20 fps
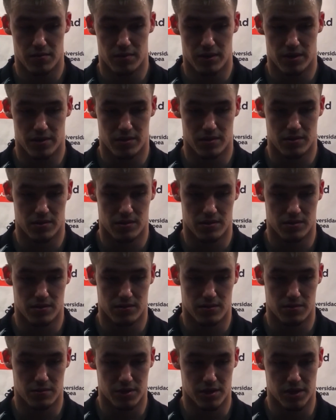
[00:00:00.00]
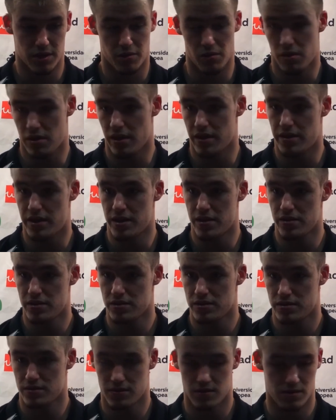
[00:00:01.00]
dura, pero vamos a ir
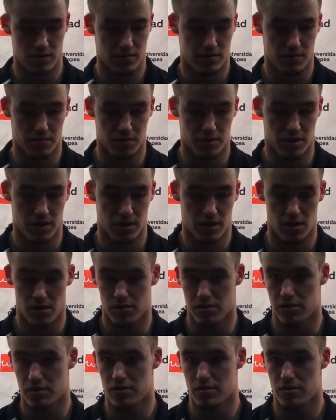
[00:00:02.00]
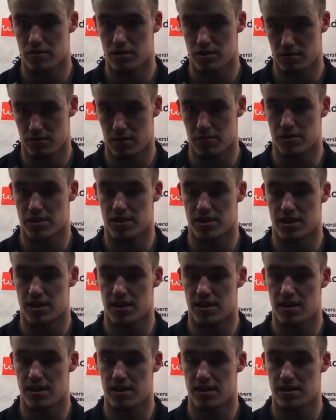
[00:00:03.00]
concentrados, eh, vamos a darlo todo y vamos a
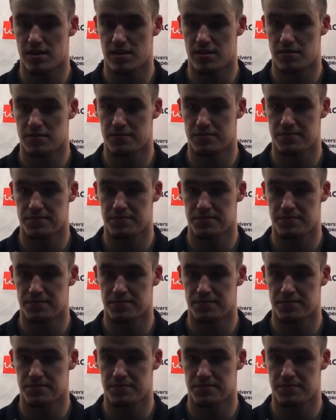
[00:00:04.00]
salir adelante.